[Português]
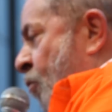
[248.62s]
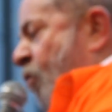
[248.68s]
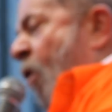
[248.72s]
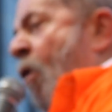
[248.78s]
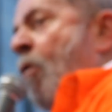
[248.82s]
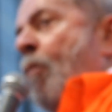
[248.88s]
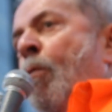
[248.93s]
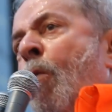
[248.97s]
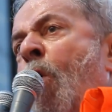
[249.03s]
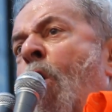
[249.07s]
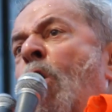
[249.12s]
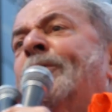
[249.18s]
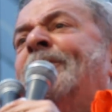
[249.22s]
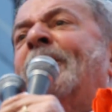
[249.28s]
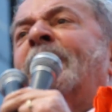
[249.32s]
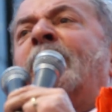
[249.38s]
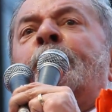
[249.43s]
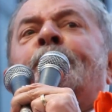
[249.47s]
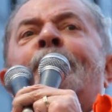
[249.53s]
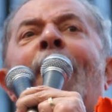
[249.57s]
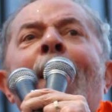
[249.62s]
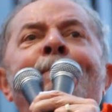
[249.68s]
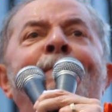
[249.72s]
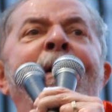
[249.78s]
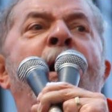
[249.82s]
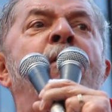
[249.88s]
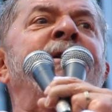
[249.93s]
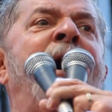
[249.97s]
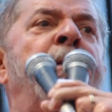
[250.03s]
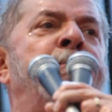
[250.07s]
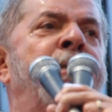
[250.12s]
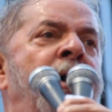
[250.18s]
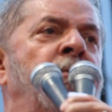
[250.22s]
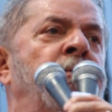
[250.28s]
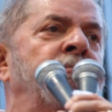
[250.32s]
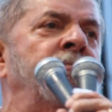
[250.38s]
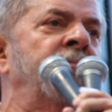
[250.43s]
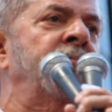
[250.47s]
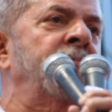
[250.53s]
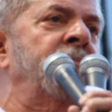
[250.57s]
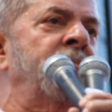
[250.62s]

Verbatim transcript: com um monte de papel na mão,